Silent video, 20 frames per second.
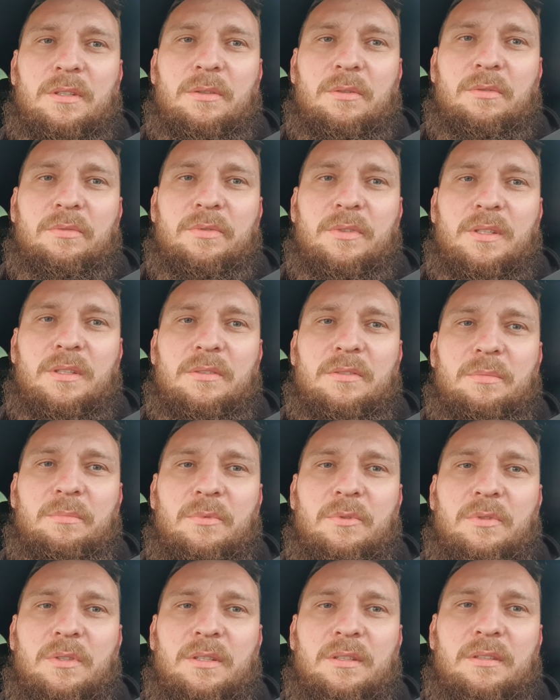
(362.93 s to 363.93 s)
również
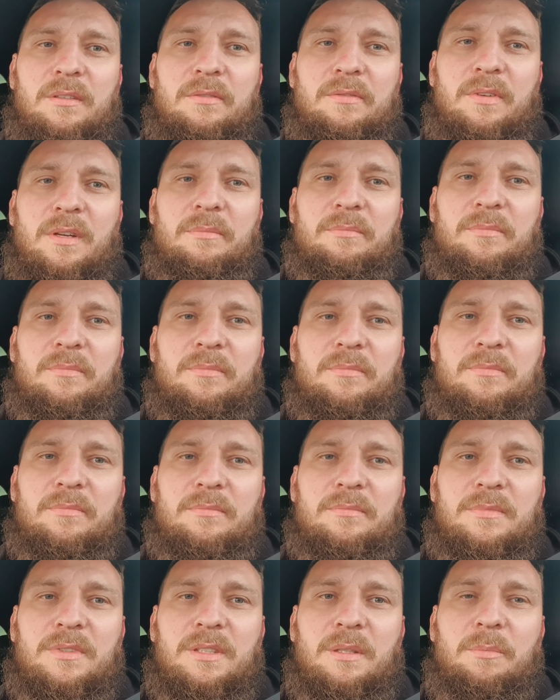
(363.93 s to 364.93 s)
może Wam
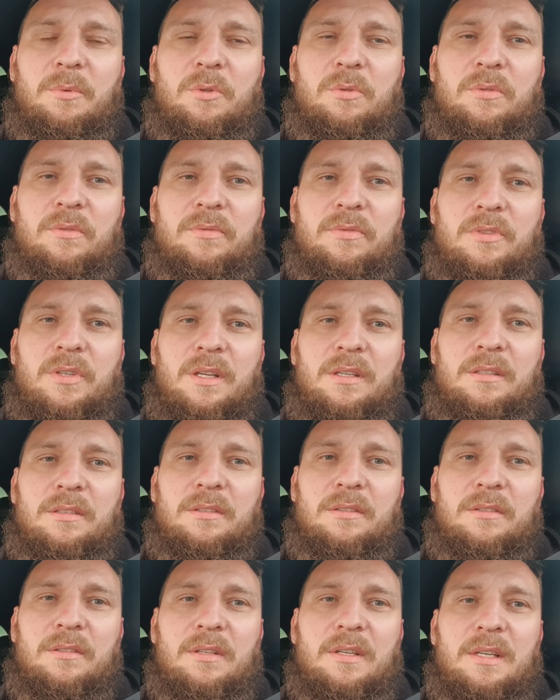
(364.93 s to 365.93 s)
samochód
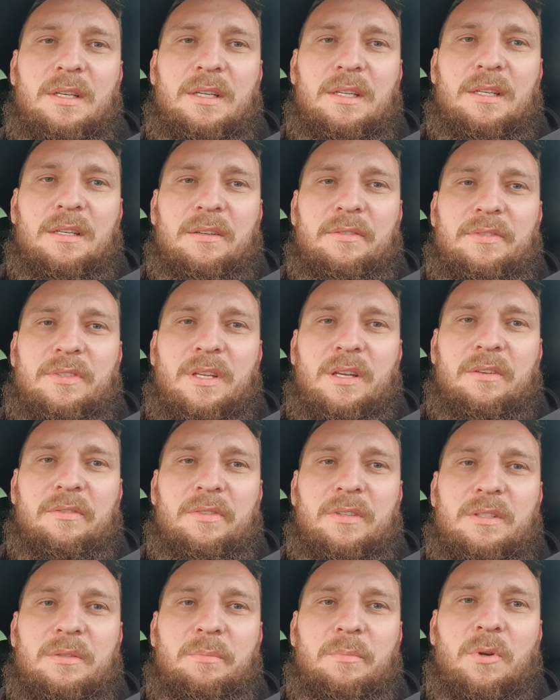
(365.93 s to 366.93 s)
przejść w
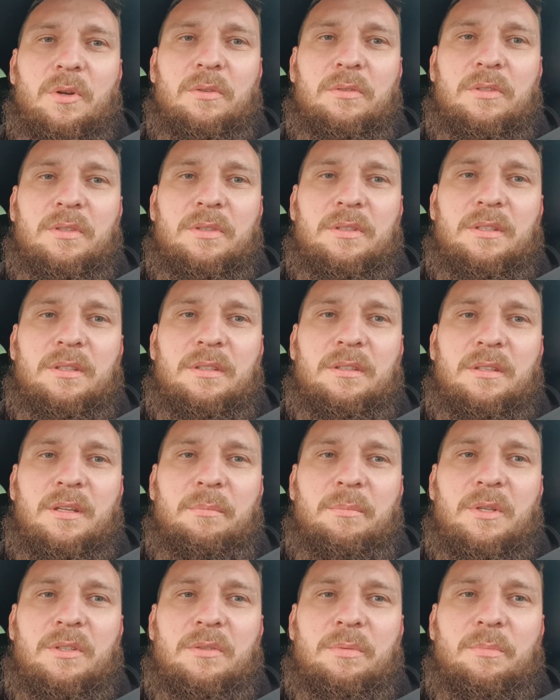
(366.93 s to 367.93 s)
serwis mod i
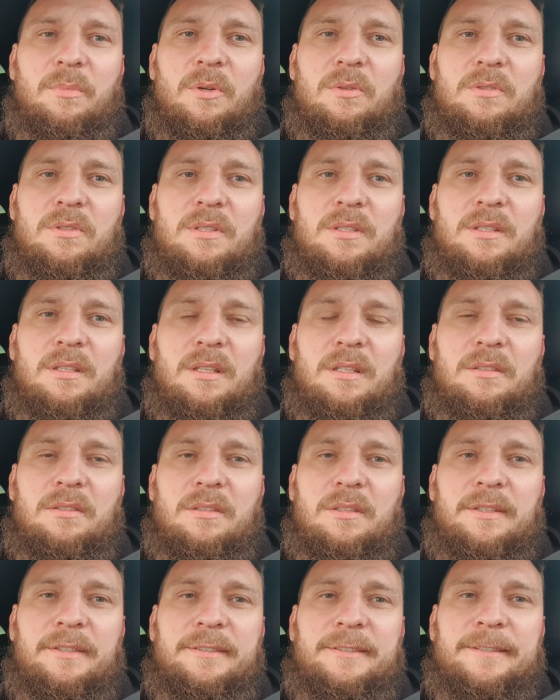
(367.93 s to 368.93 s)
nie mieć mocy,
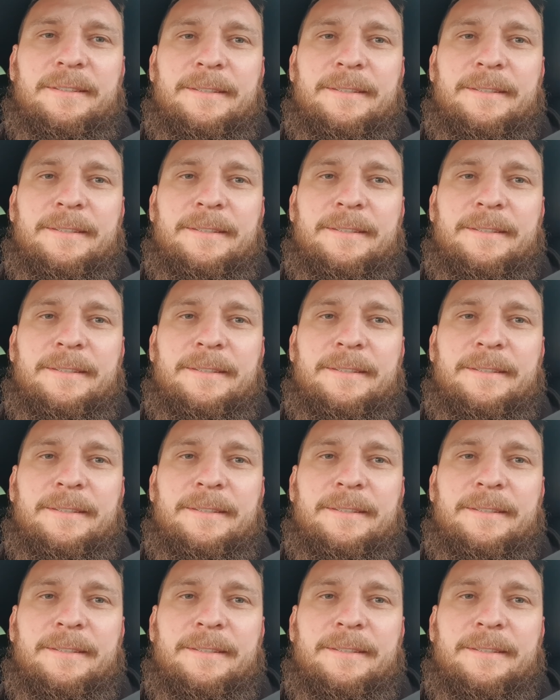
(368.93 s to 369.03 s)
także